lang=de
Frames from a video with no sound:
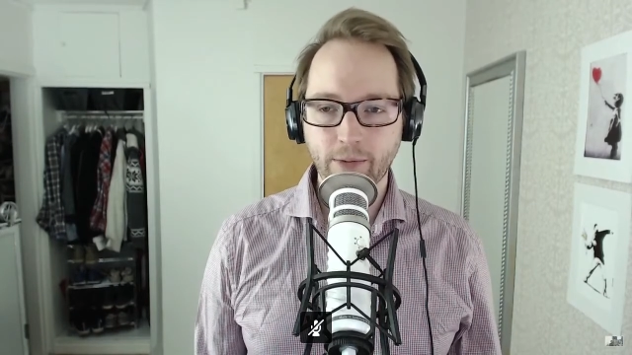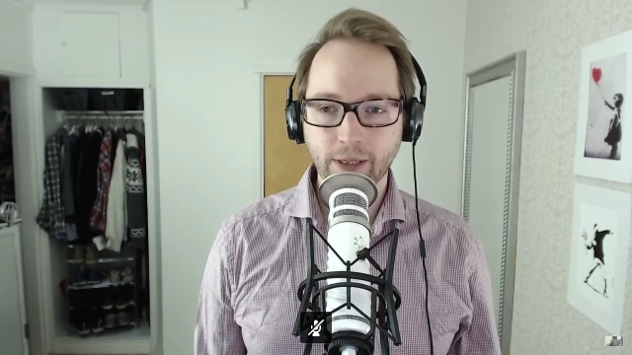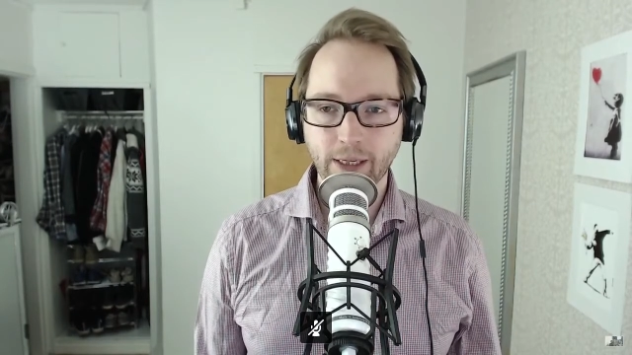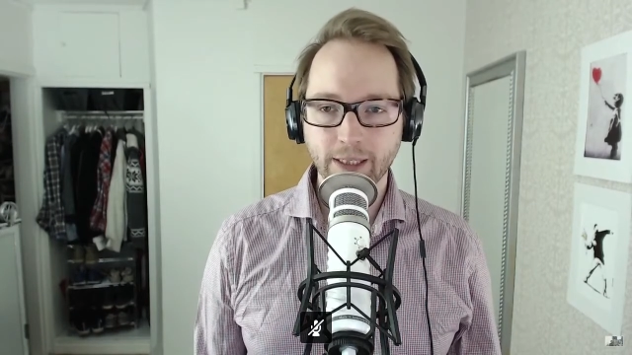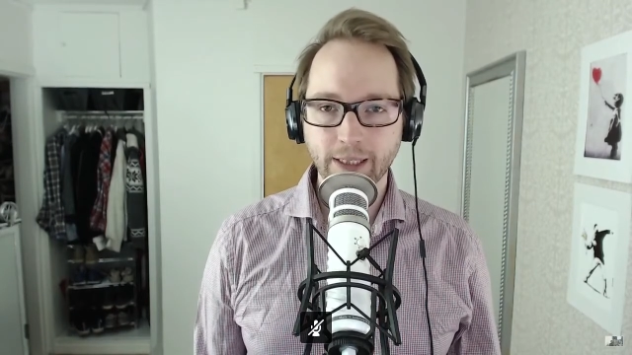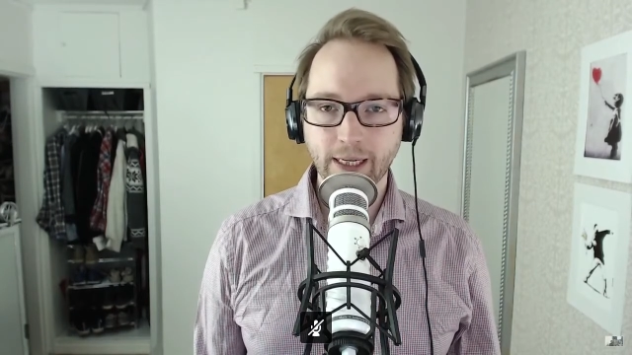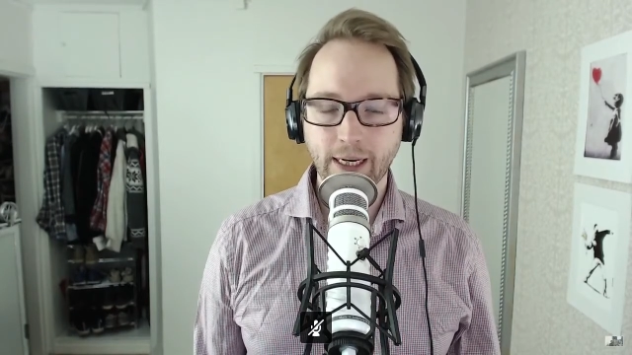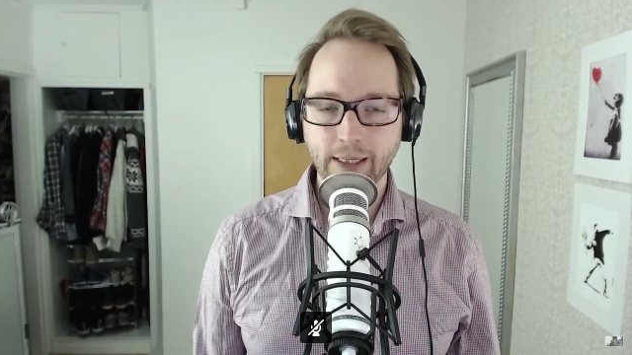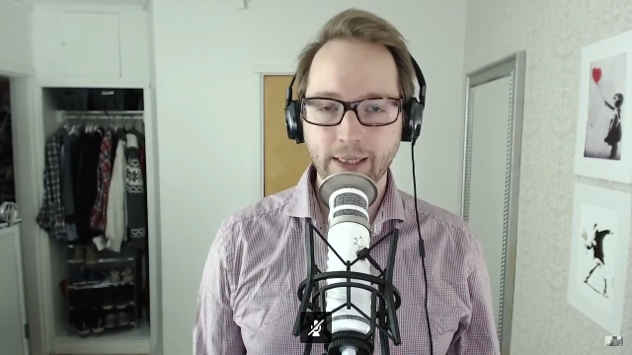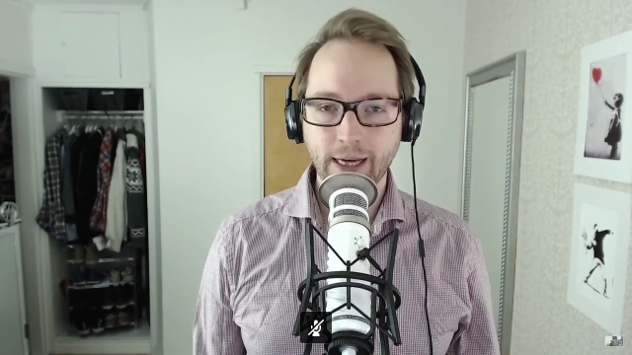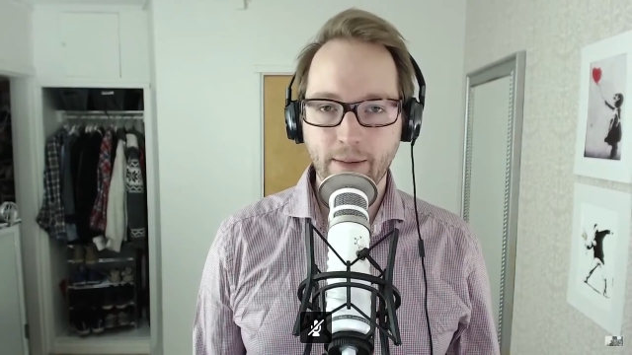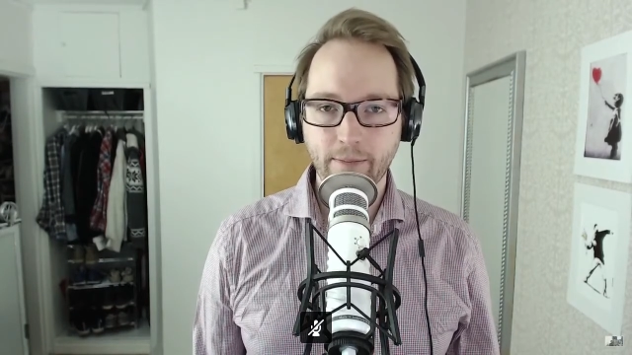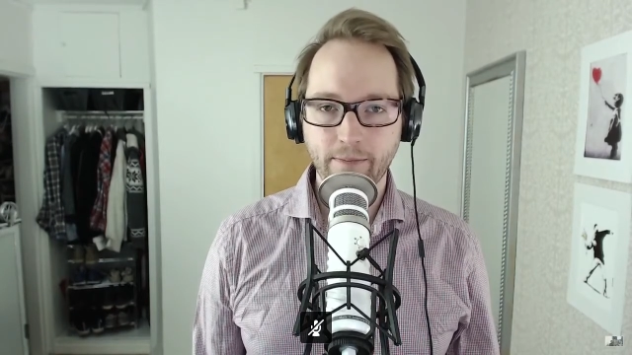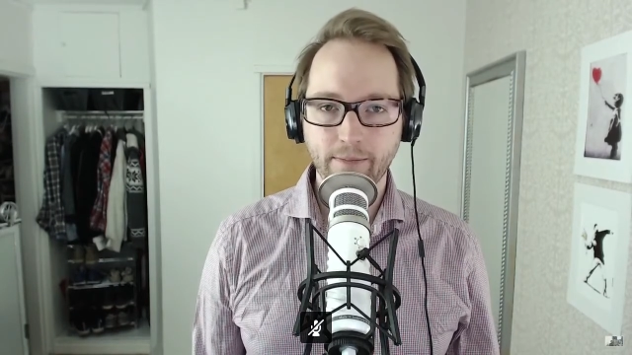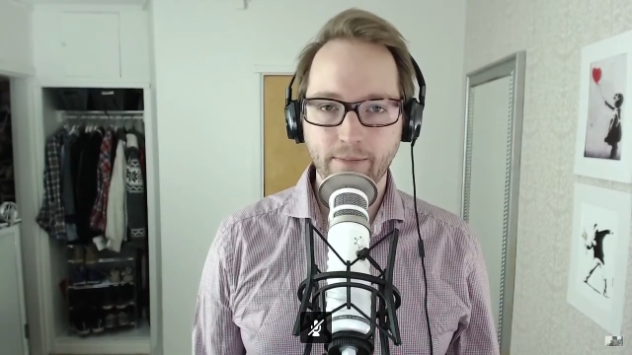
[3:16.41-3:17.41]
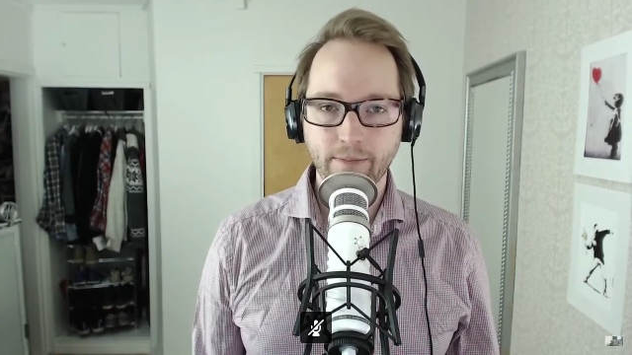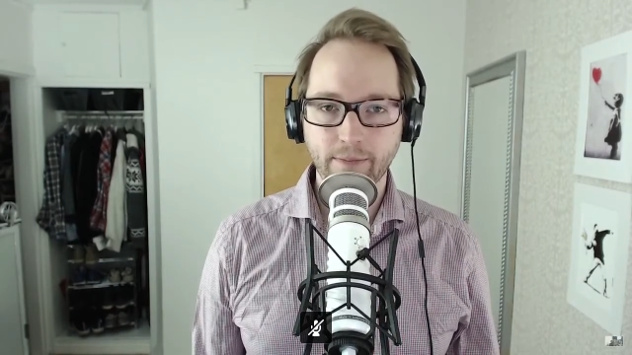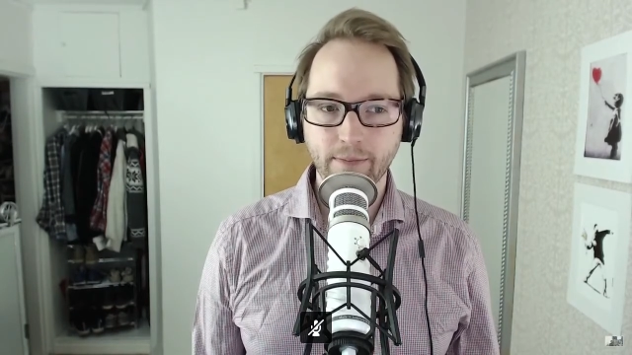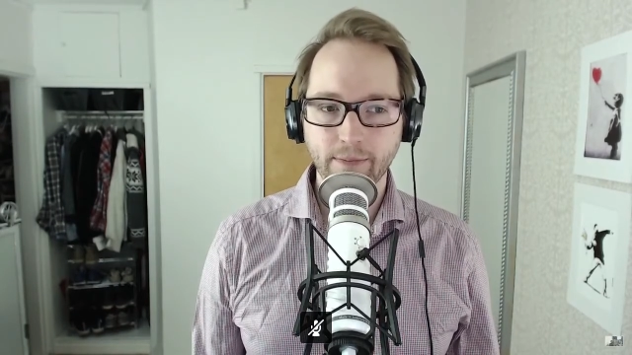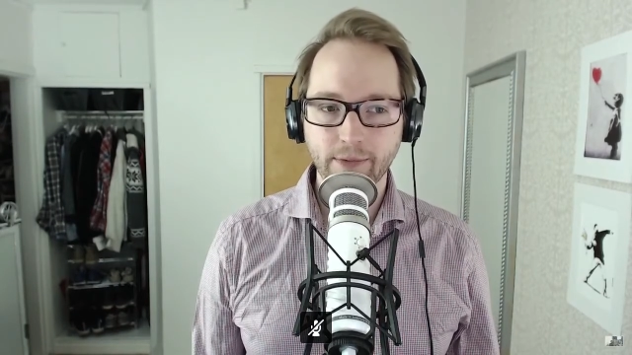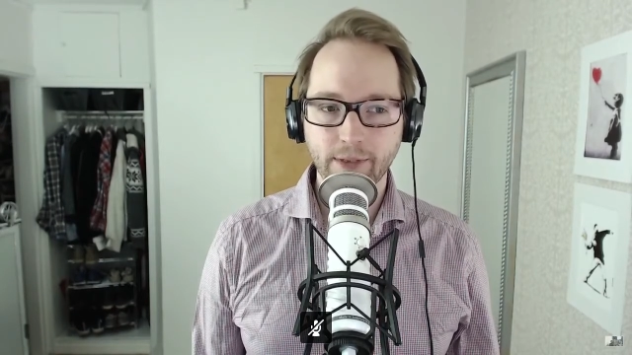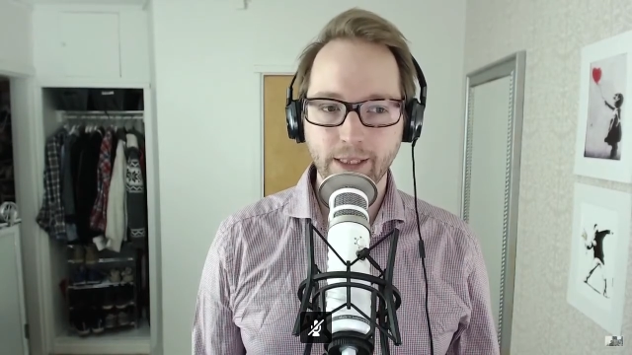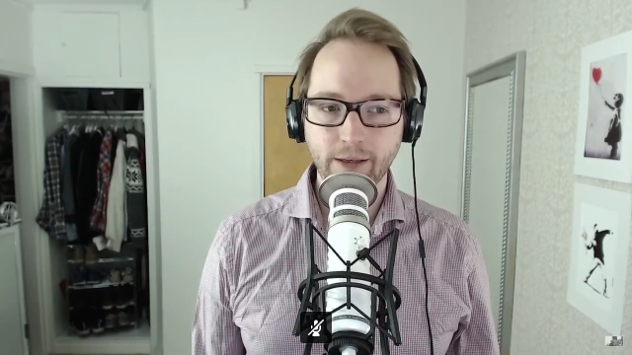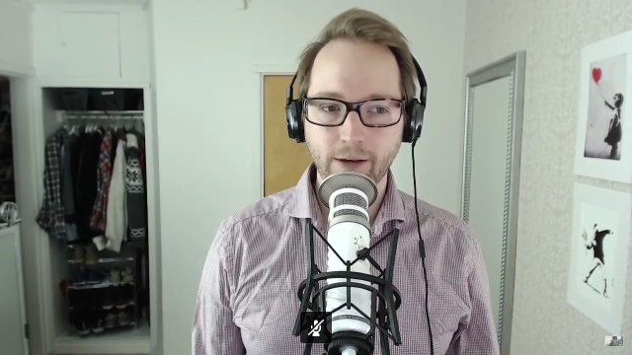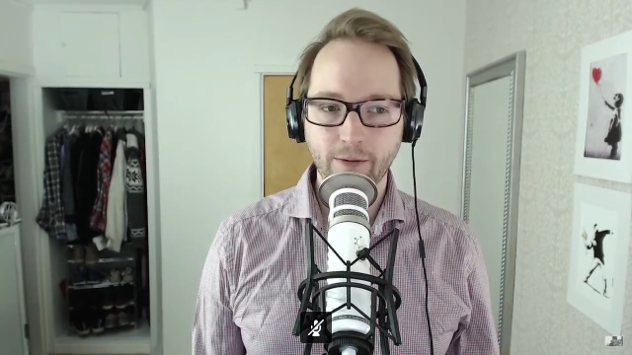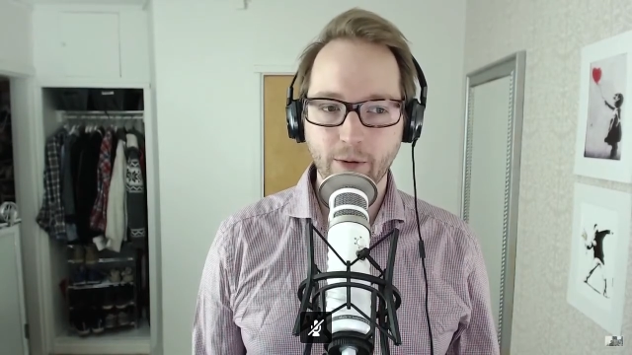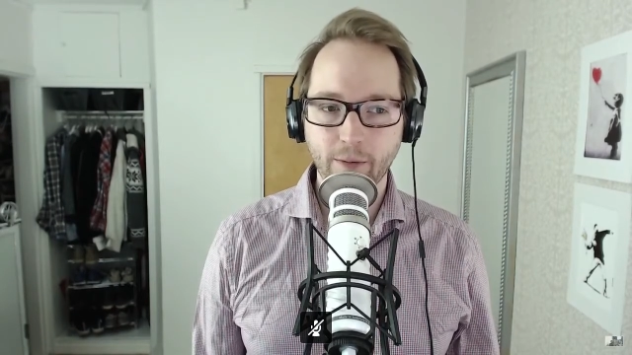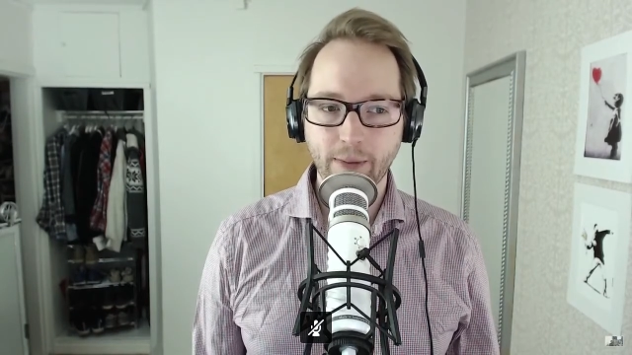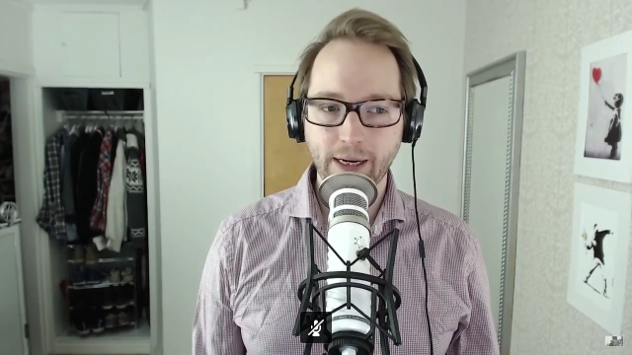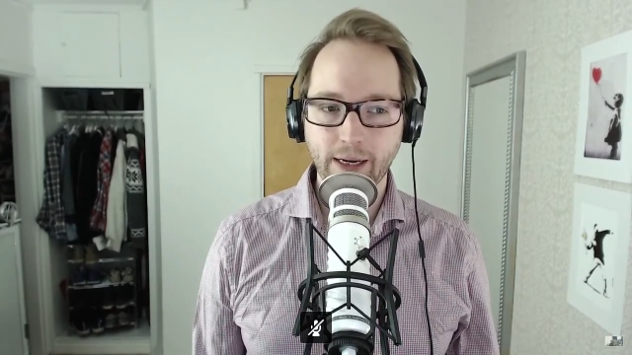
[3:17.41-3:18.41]
Podcast-Clients haben sie im
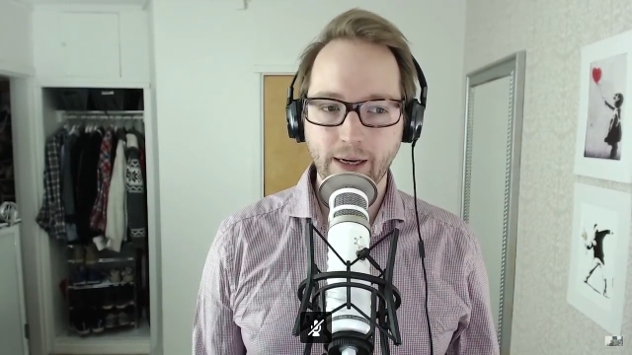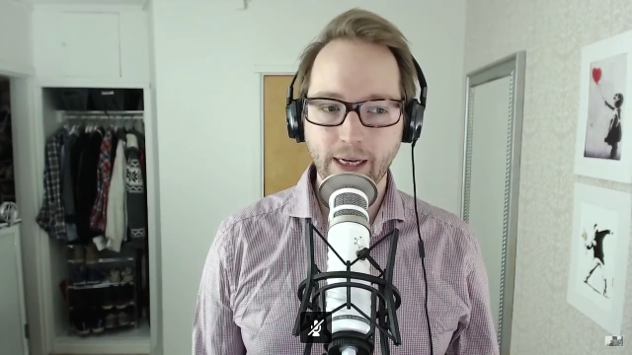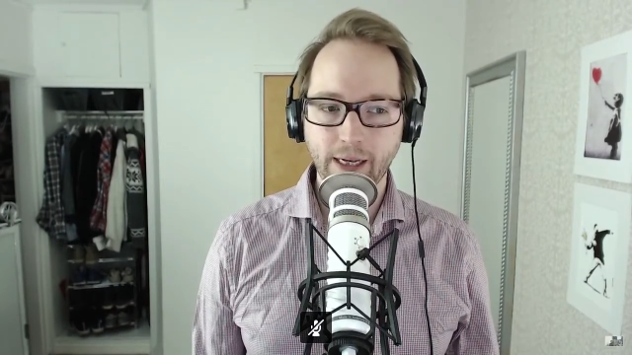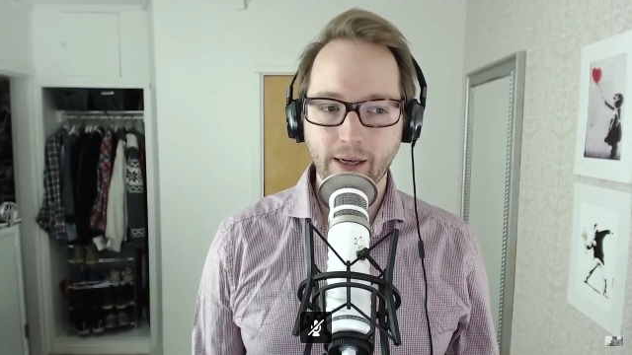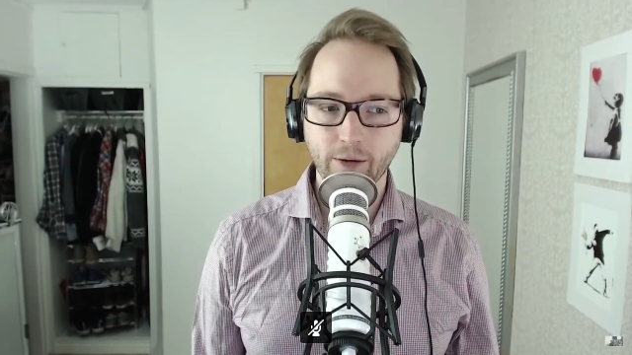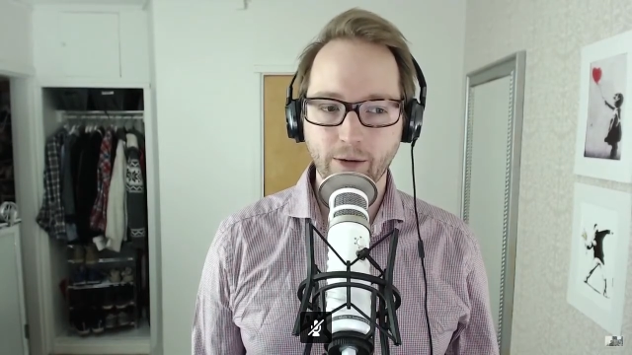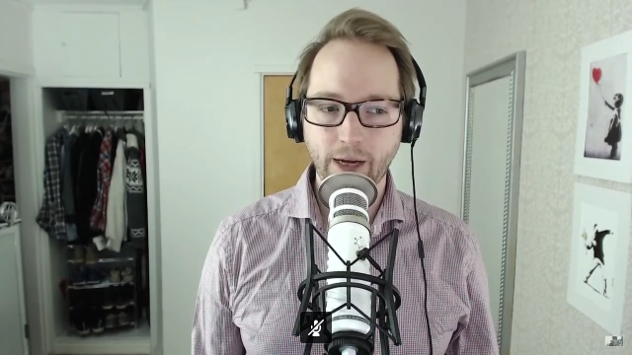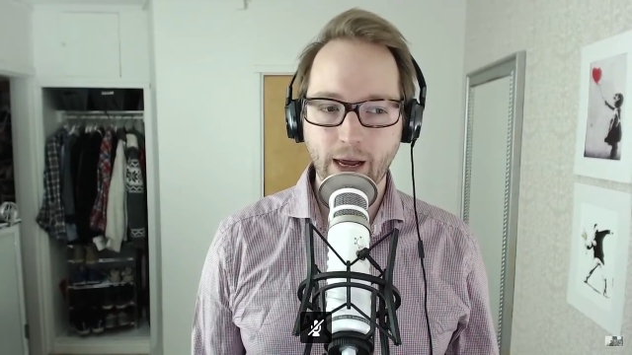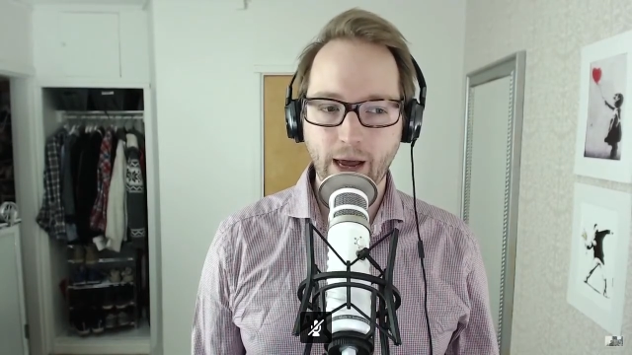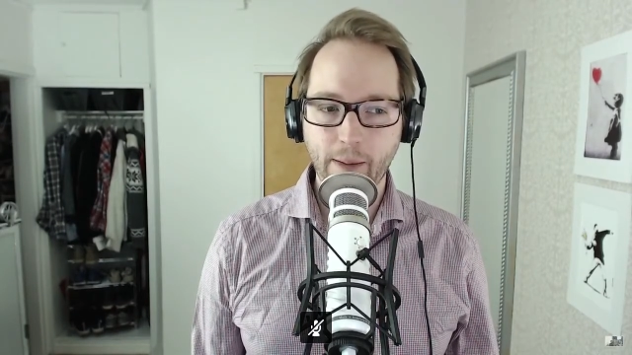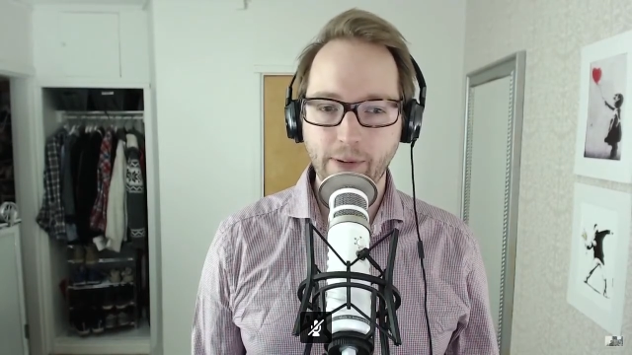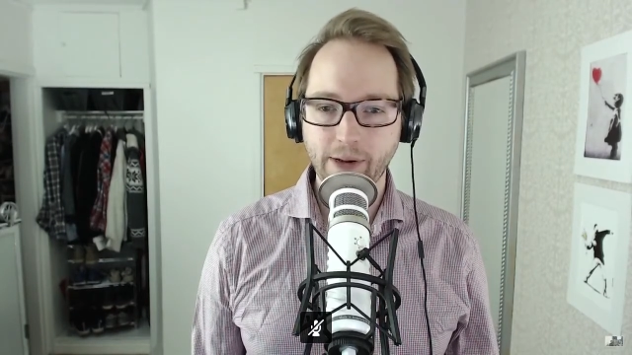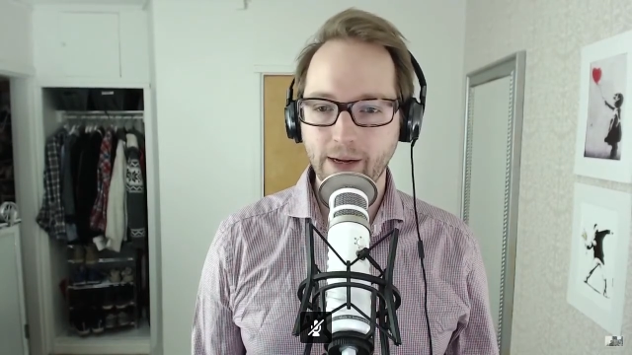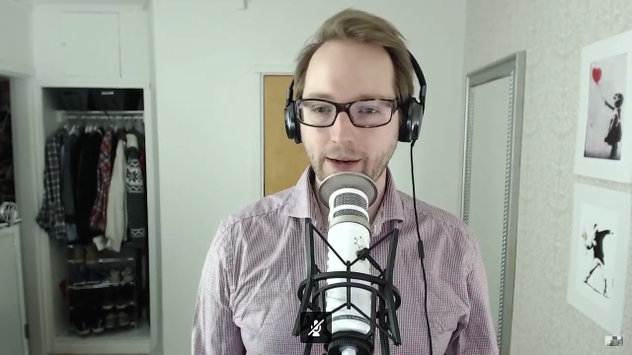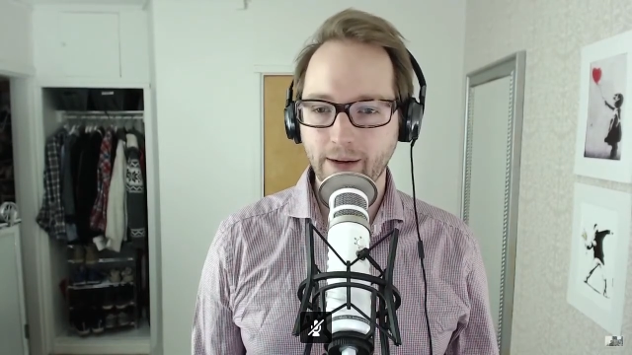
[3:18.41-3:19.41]
Moment nicht. Und jetzt Apple, sitzen,